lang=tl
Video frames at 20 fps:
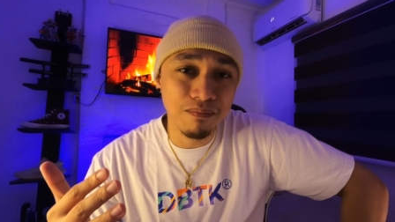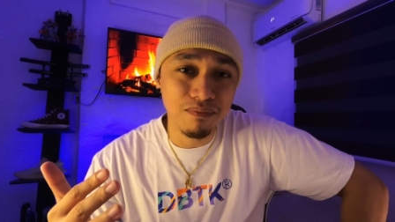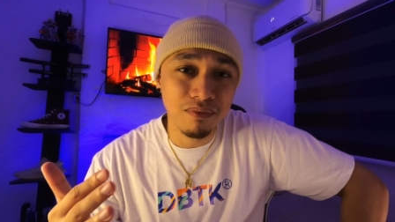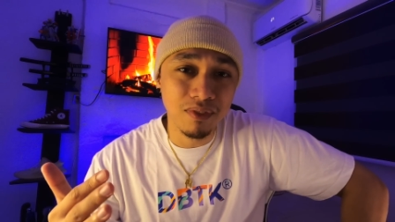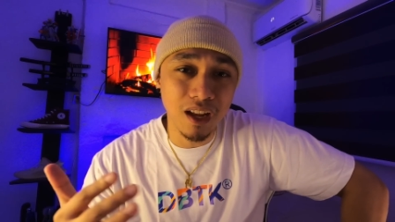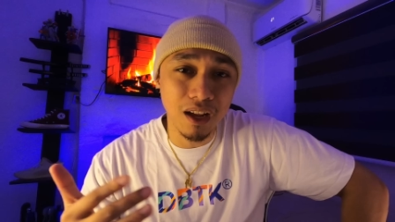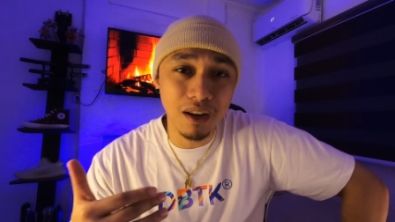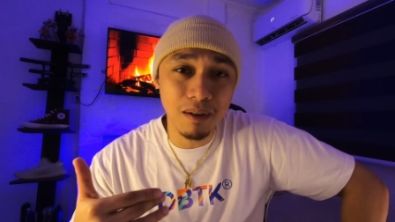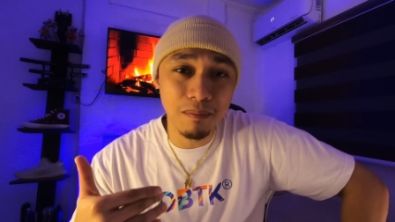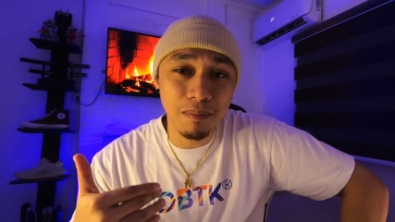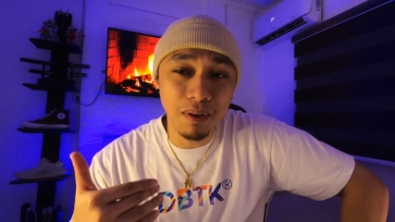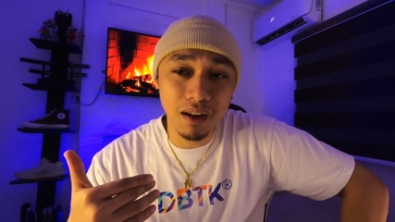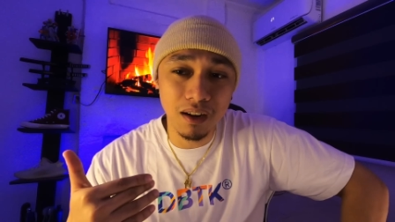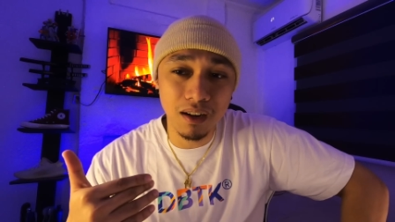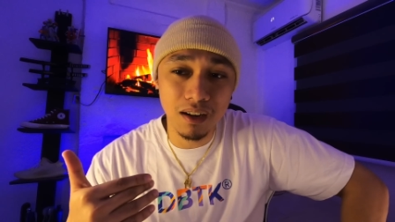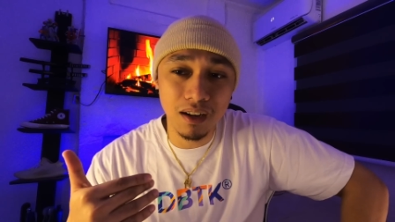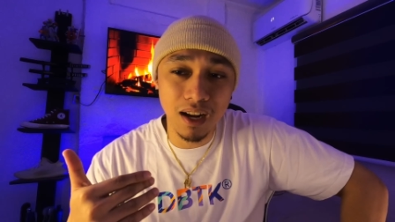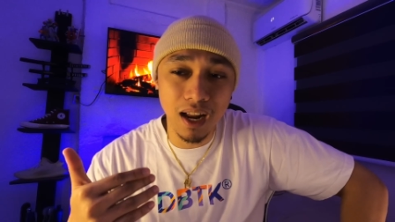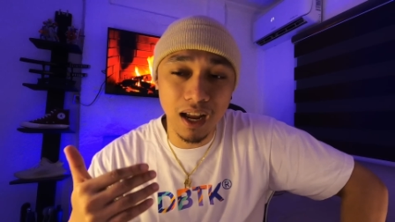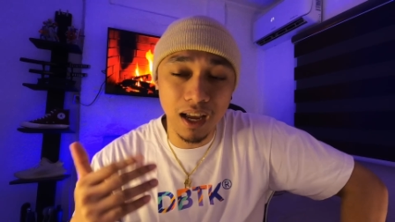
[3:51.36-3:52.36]
Lalo na pag,
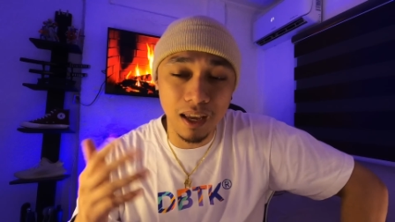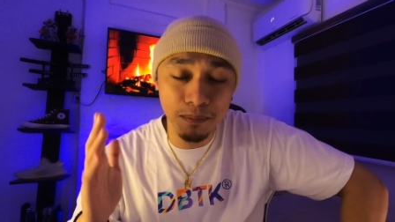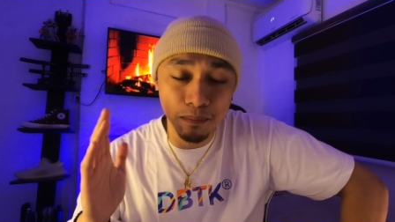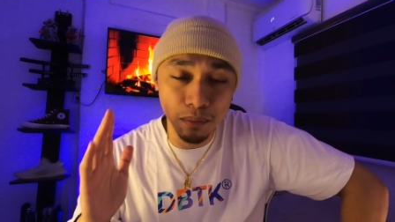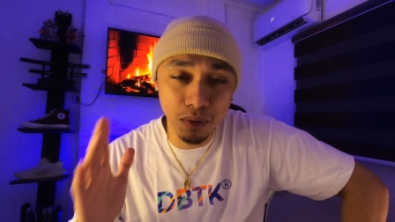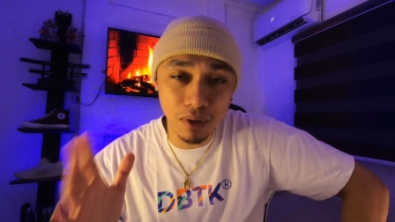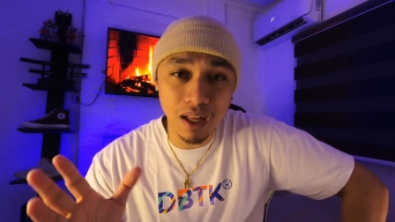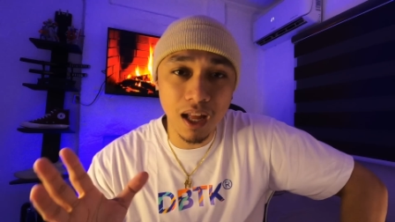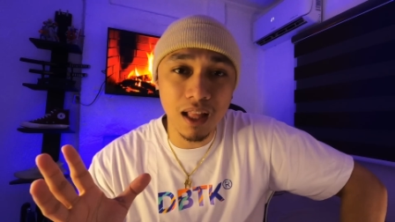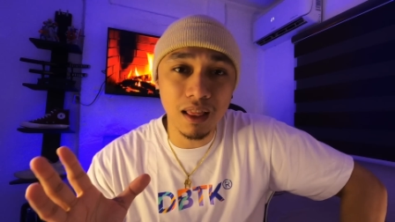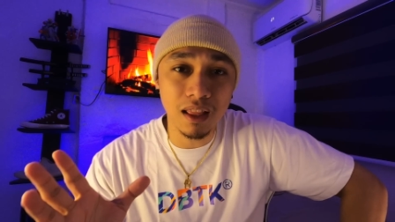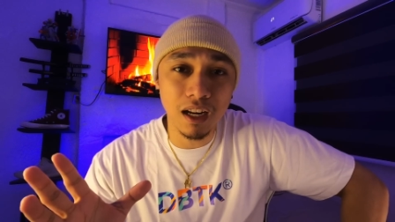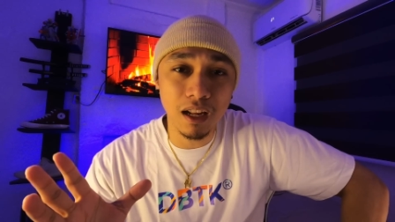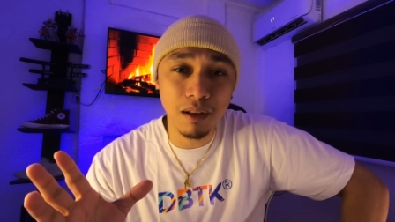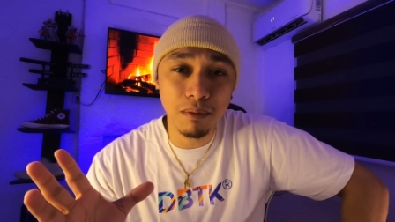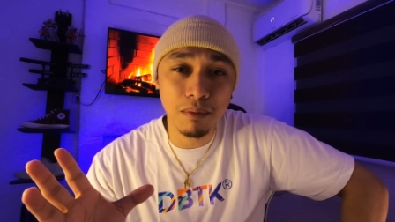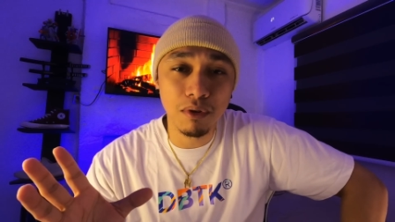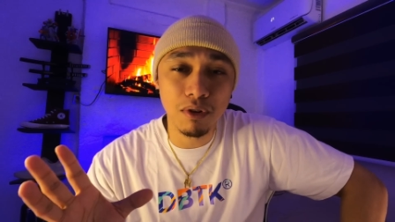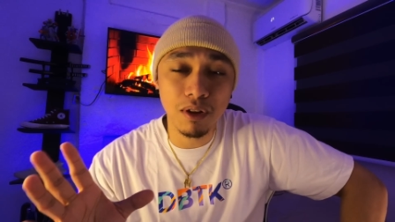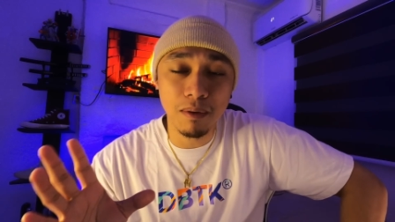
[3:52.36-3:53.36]
importante
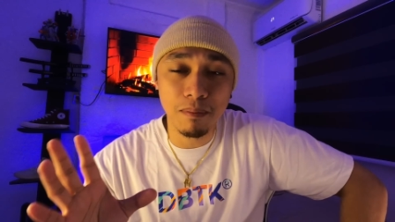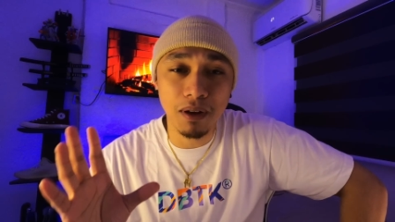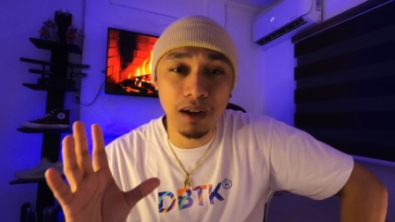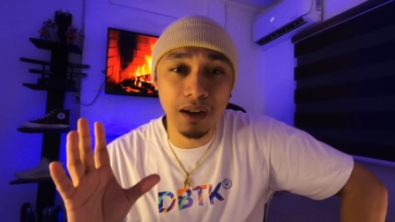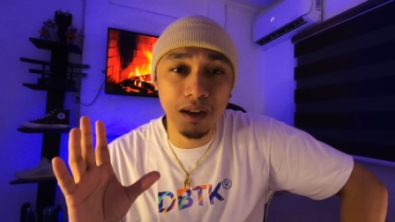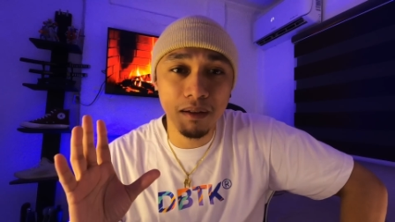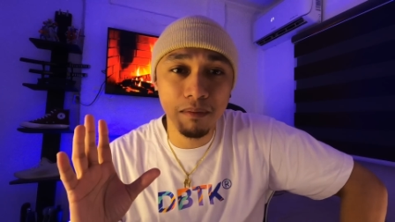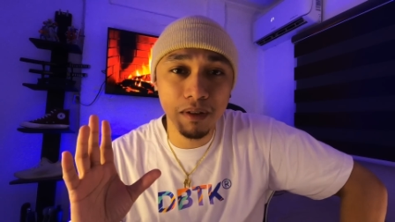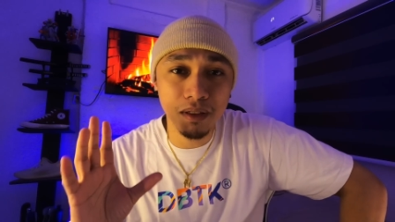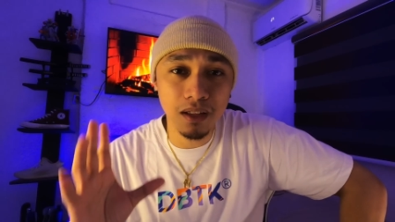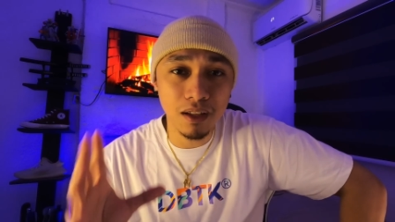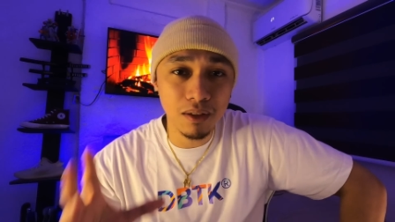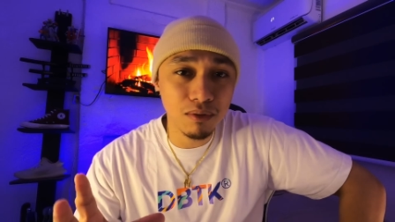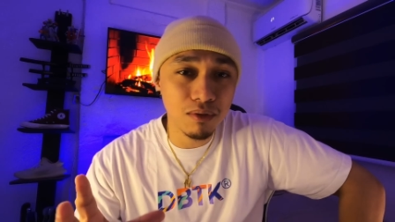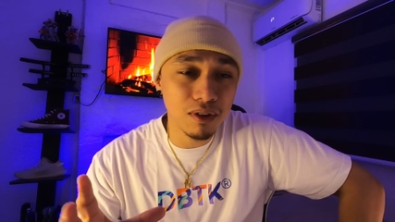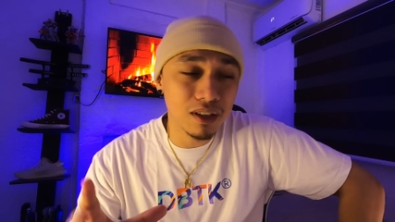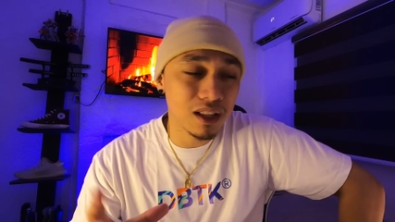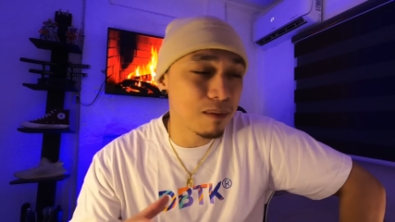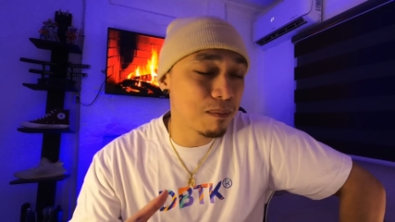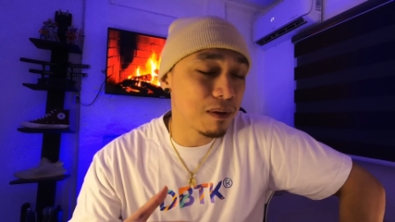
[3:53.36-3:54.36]
rin bro na pag kami
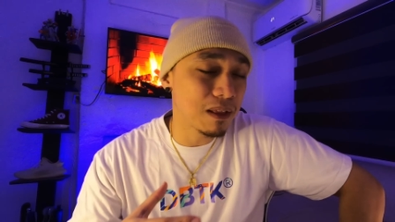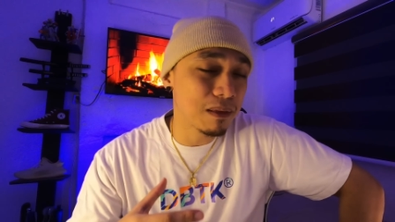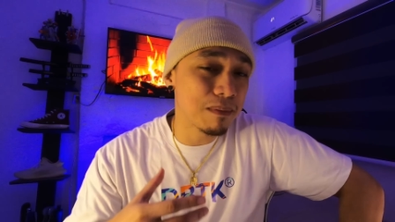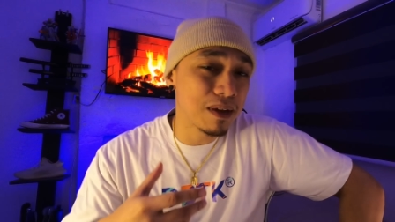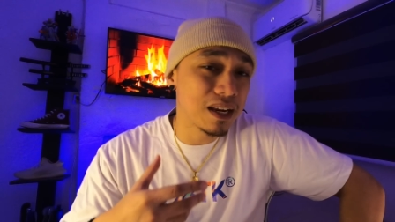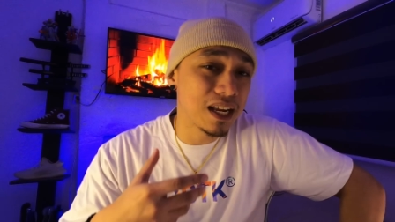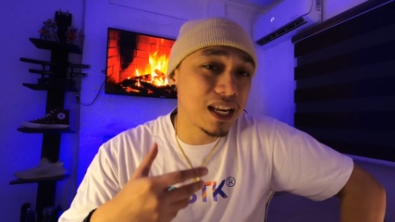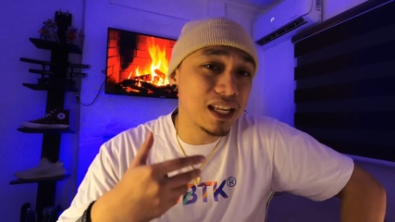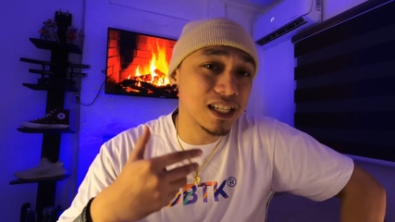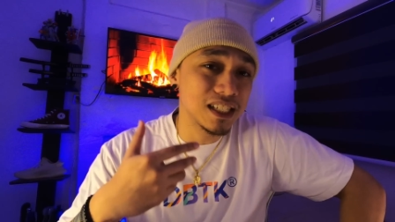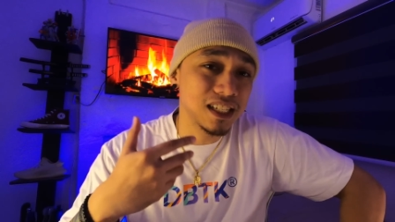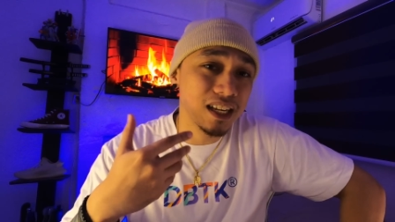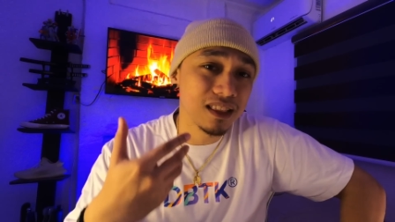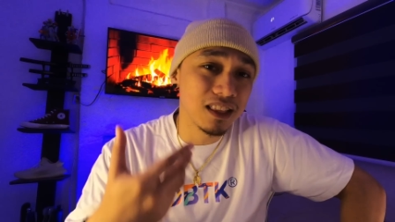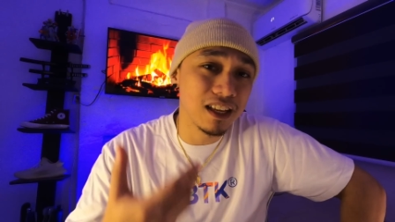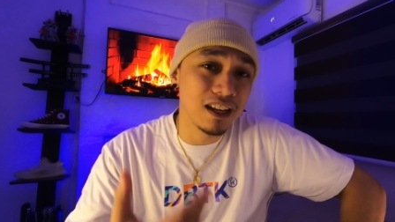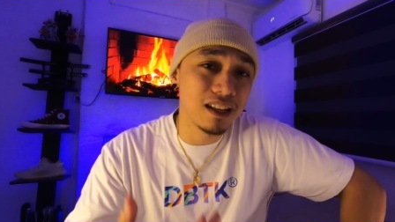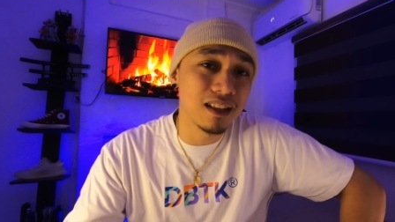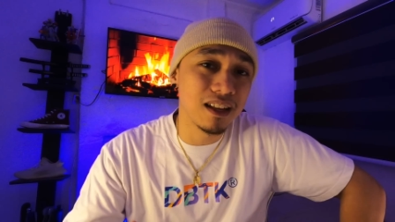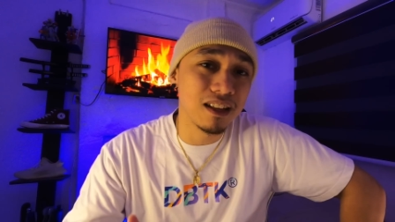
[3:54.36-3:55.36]
tattoo ka, dapat malinis ka
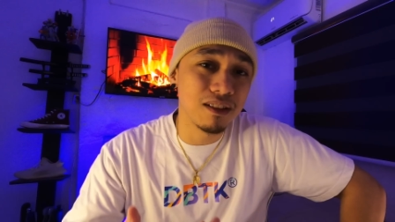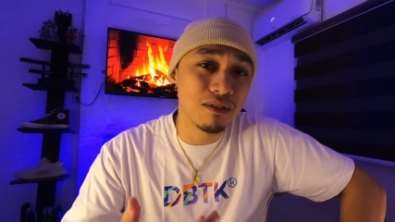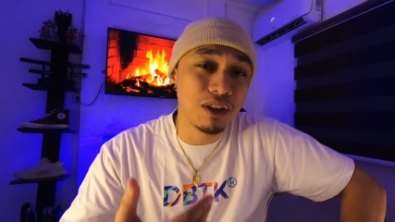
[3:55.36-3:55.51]
tignan.